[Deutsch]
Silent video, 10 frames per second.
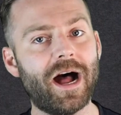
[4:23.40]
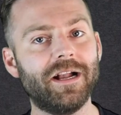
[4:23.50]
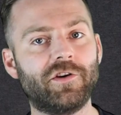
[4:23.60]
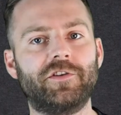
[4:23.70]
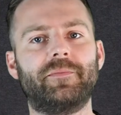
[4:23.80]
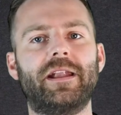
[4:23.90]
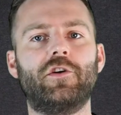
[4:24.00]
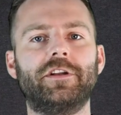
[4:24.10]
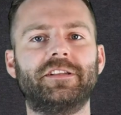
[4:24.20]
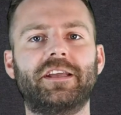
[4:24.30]
konnte man
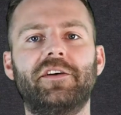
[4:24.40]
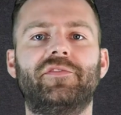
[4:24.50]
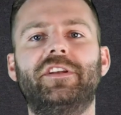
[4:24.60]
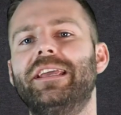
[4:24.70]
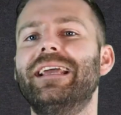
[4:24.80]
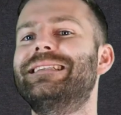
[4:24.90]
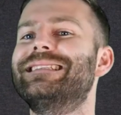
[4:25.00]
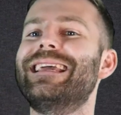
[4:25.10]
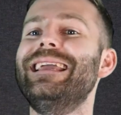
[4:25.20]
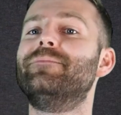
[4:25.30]
Leute treffen, die
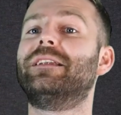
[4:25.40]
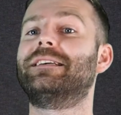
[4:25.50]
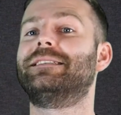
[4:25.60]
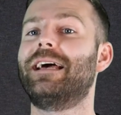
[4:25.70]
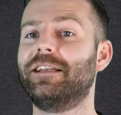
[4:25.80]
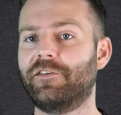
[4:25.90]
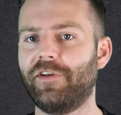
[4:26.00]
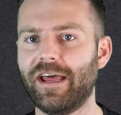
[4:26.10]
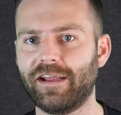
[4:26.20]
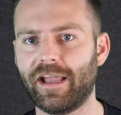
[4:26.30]
extrem interessante
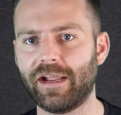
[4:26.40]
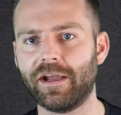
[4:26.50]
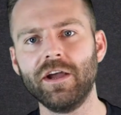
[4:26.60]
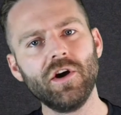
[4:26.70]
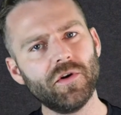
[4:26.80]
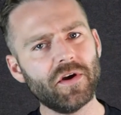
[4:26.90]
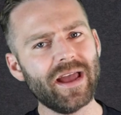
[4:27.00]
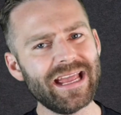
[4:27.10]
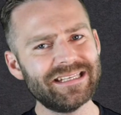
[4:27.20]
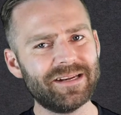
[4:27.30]
Werdegänge und auch
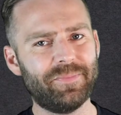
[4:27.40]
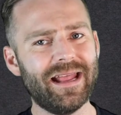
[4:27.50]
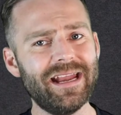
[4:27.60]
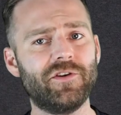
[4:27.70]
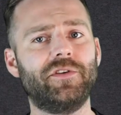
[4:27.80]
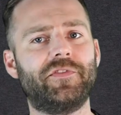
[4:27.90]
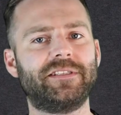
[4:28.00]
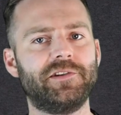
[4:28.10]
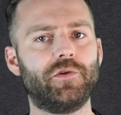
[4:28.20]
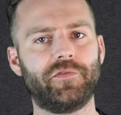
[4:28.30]
echte Pläne und
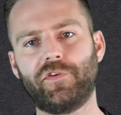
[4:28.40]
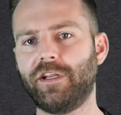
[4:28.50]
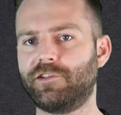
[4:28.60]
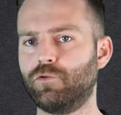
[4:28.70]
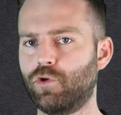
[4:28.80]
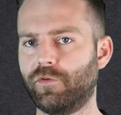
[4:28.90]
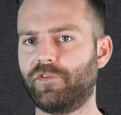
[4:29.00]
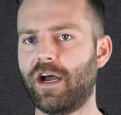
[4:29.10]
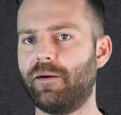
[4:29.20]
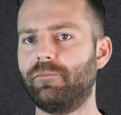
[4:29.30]
Visionen für die Zukunft
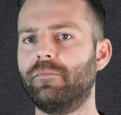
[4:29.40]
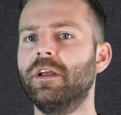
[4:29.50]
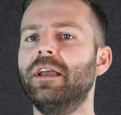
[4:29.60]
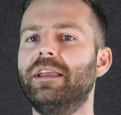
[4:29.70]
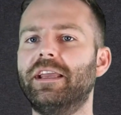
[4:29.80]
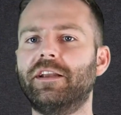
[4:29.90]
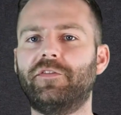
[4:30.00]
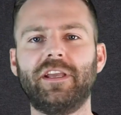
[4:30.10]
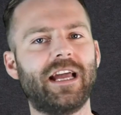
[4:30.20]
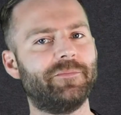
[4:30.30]
haben.
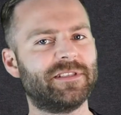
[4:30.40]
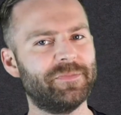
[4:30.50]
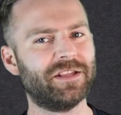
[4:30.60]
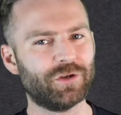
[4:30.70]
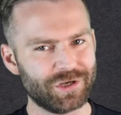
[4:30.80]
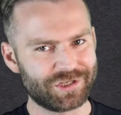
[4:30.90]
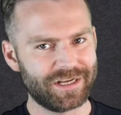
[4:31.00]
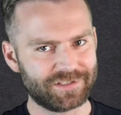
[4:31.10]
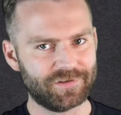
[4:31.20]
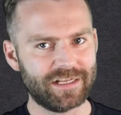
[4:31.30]
Irgendwie kam es mir in
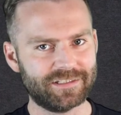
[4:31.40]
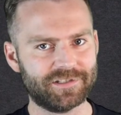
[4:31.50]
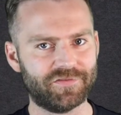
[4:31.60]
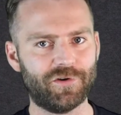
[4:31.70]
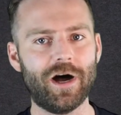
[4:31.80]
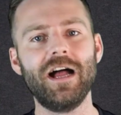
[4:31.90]
Deutschland zuletzt so vor,